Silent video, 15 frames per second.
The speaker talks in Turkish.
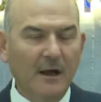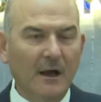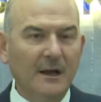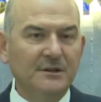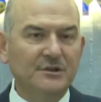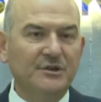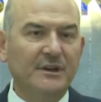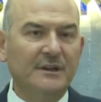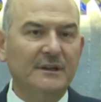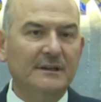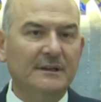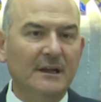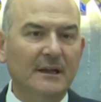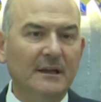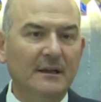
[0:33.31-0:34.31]
aynı
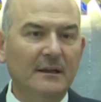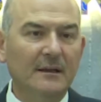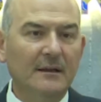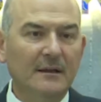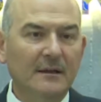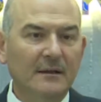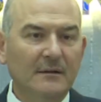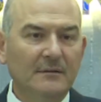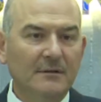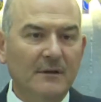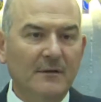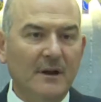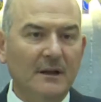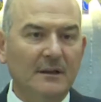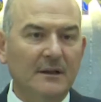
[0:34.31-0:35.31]
şekilde
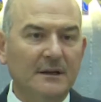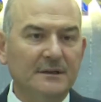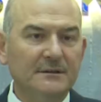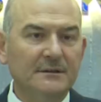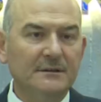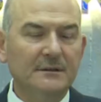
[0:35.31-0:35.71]
feveranlar